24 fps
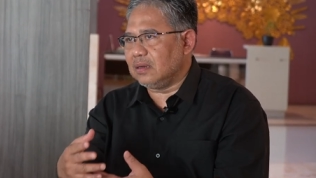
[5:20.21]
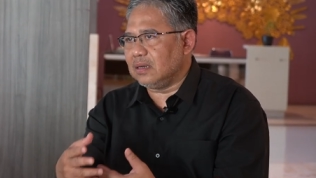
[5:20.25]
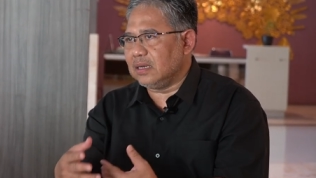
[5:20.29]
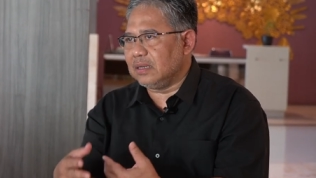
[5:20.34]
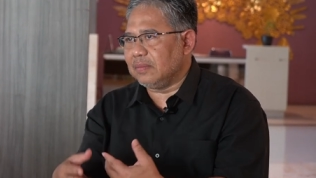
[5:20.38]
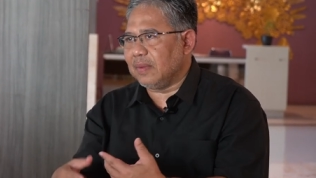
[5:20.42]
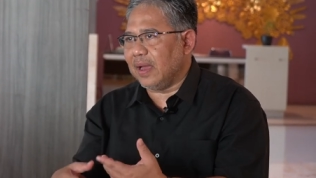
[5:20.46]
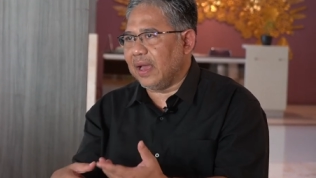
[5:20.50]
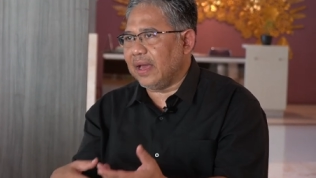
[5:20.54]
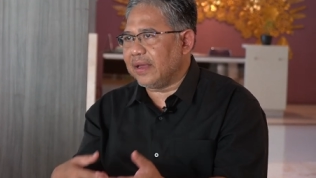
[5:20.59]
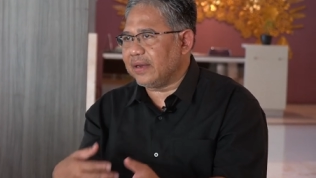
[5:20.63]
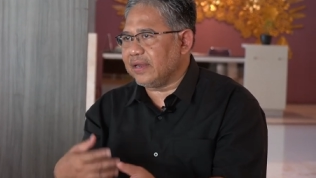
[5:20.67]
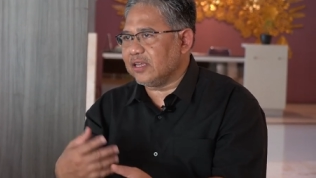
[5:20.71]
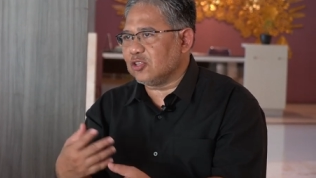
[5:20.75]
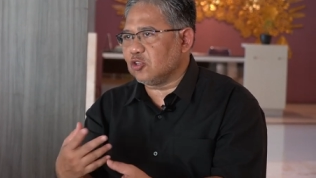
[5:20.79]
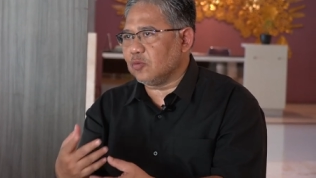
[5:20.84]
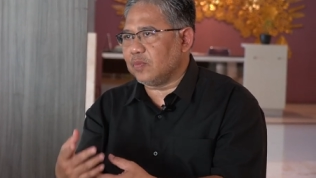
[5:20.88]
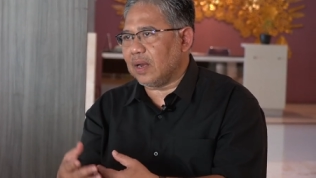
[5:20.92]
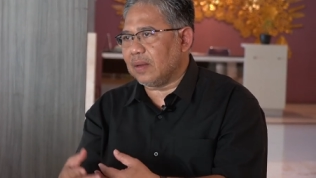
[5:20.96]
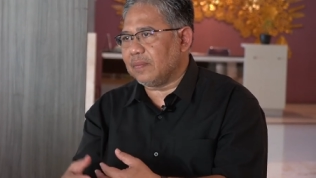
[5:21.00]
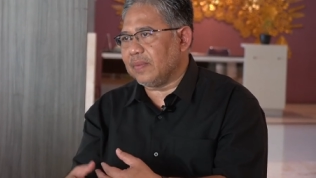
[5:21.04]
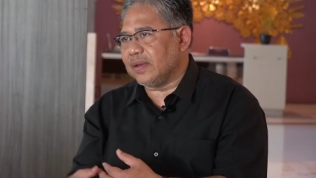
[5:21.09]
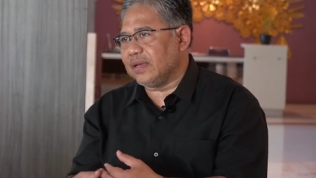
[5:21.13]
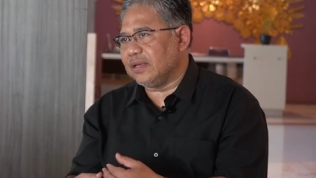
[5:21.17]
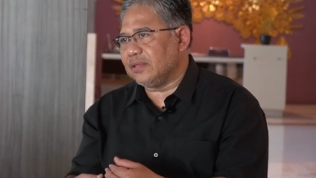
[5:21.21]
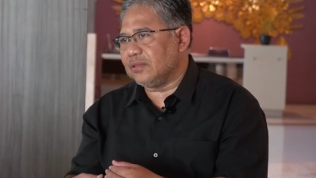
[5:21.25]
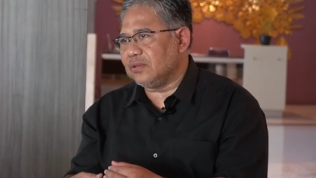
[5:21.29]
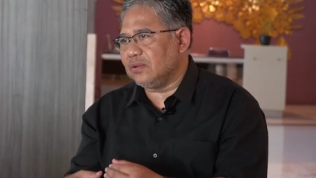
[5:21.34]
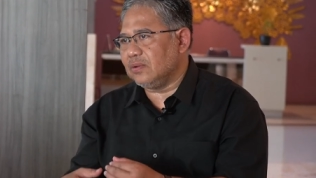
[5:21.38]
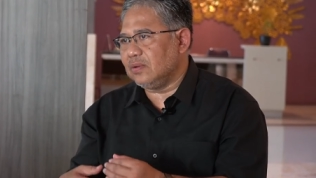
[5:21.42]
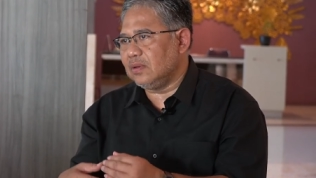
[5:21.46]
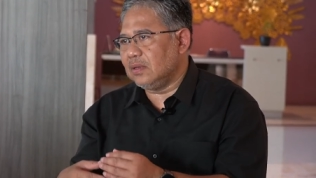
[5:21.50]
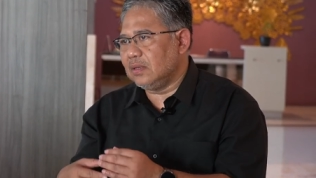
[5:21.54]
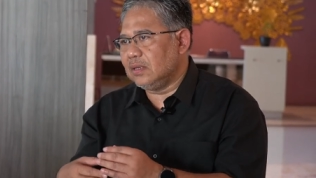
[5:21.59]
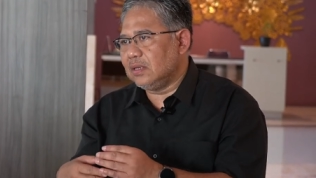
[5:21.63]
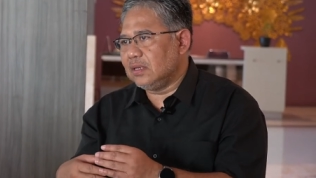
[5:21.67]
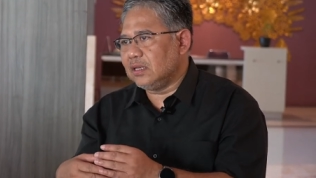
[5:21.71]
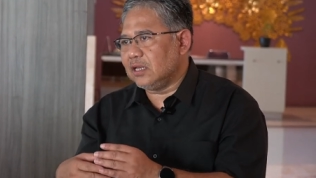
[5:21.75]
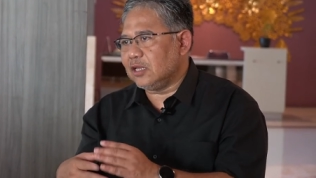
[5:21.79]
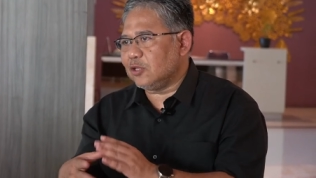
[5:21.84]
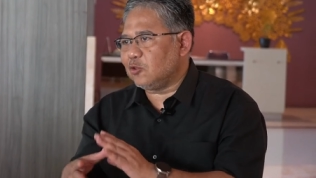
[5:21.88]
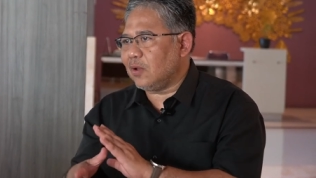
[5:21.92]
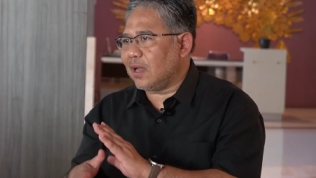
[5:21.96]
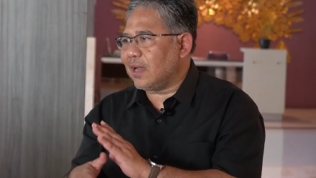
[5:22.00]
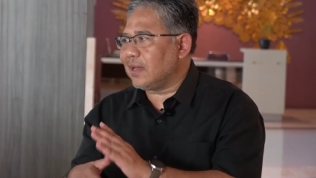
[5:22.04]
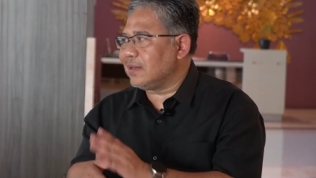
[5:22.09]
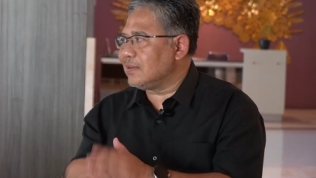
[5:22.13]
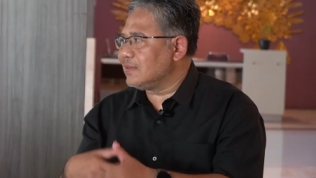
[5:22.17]
lima hari atau berapa itu
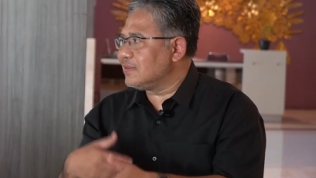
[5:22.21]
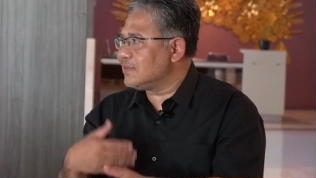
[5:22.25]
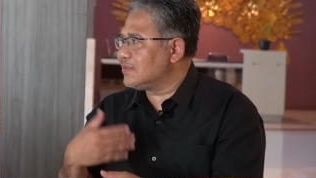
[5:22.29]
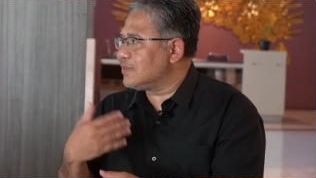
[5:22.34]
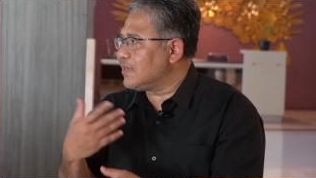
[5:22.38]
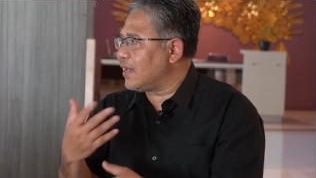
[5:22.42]
itu akan